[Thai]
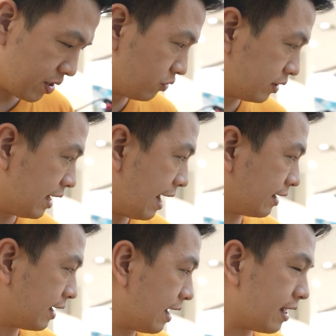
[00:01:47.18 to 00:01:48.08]
มาอยู่ที่ร้าน
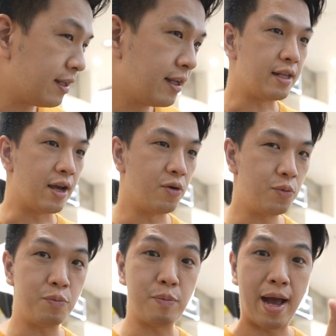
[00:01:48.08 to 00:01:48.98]
กันแล้วเดี๋ยว
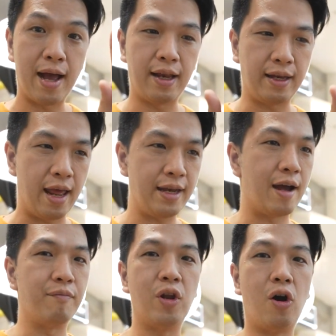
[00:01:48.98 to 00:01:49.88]
มาแนะ
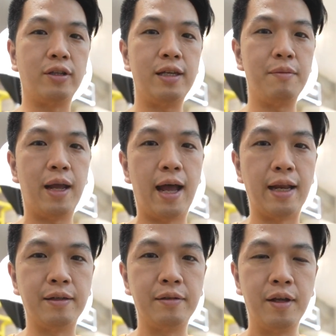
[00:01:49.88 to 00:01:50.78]
นำน้องทีมงา
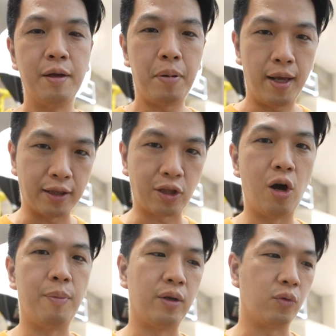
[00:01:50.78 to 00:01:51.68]
น เพจ
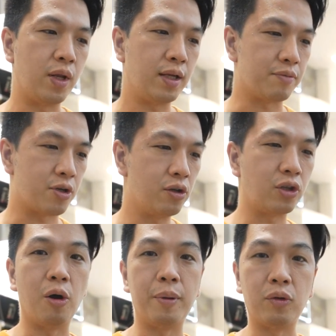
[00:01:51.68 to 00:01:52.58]
ต่อเพนกวินกับช่อง
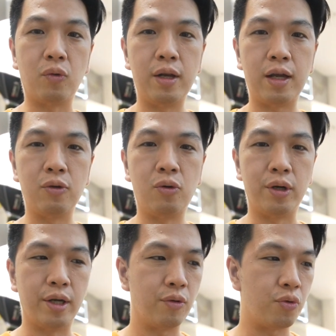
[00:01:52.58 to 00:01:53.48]
ต่อเพนกวินให้ทุกค
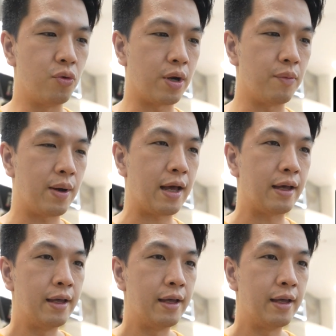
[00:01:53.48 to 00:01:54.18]
นได้รู้กันว่า